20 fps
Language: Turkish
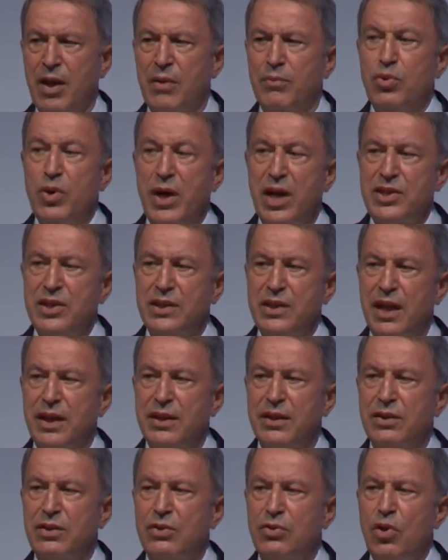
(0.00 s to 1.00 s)
Bu açıdan
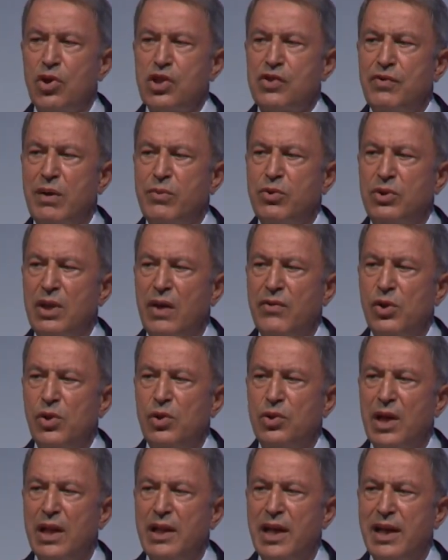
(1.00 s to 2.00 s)
dost ve müttefik
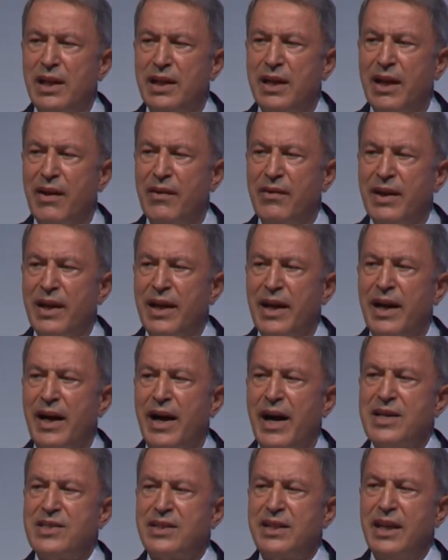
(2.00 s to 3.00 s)
ülkelerle
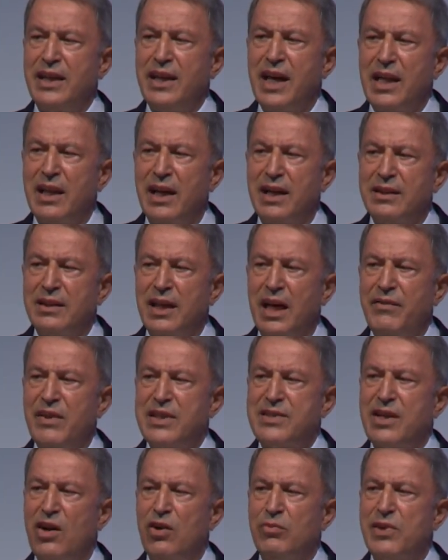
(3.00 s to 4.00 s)
askeri alanda ve
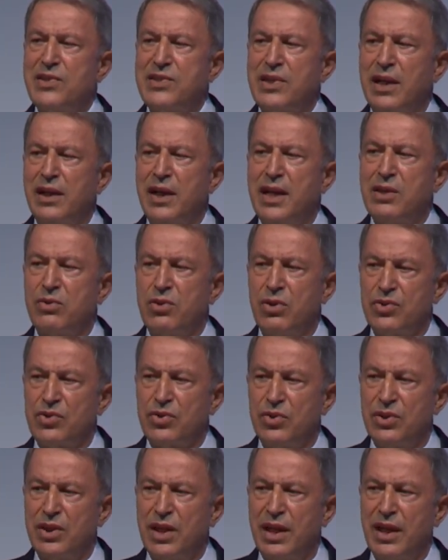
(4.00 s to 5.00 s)
savunma sanayi
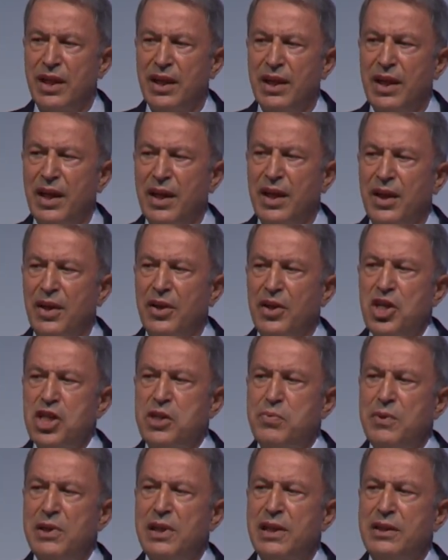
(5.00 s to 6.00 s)
konusunda
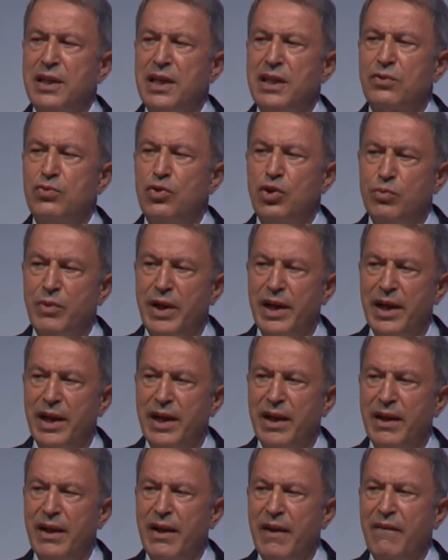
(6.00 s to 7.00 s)
işbirlikleri
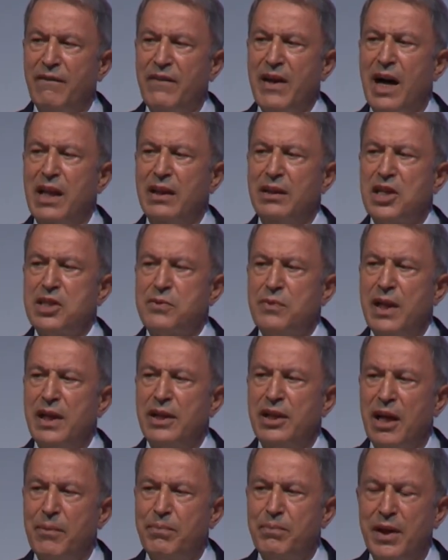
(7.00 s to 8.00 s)
kurmaya ve anlaşmalar
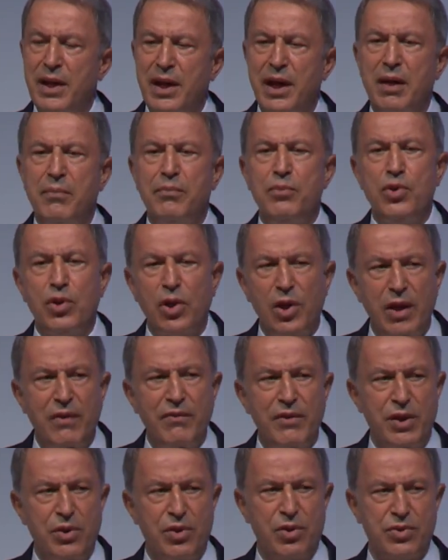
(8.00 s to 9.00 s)
yapmaya büyük
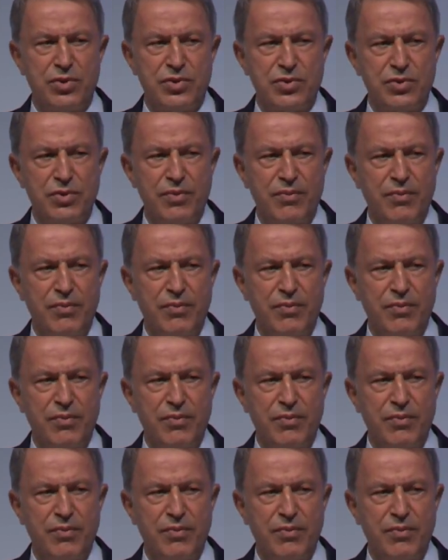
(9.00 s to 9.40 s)
önem veriyoruz.